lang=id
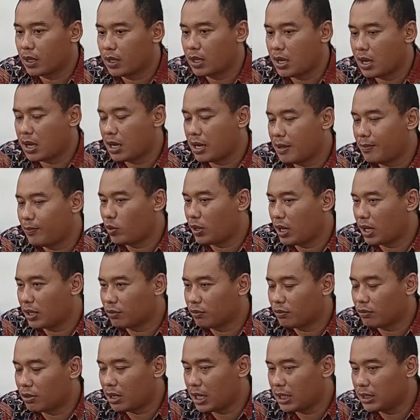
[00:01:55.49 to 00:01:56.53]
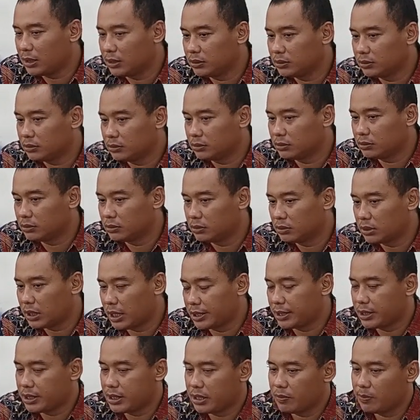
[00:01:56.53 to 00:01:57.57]
yang kamu lakukan
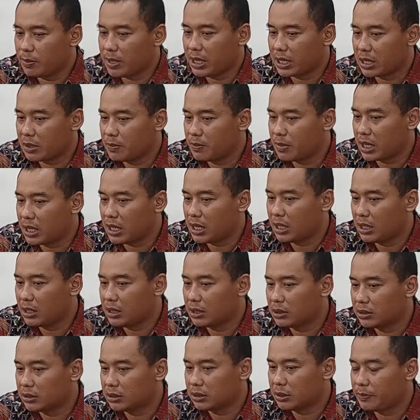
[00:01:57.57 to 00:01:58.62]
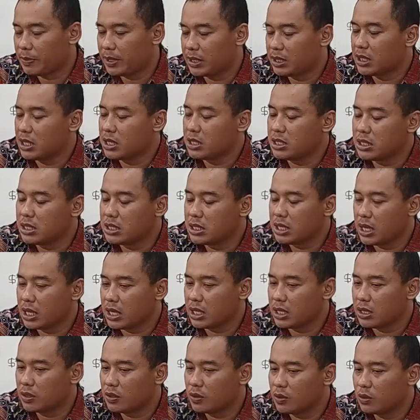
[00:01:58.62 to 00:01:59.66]
tadi marah-marah kepada Dinda
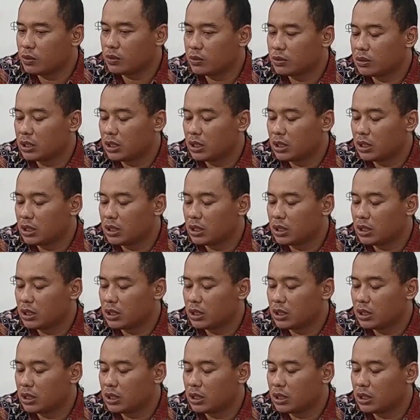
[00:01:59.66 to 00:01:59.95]
itu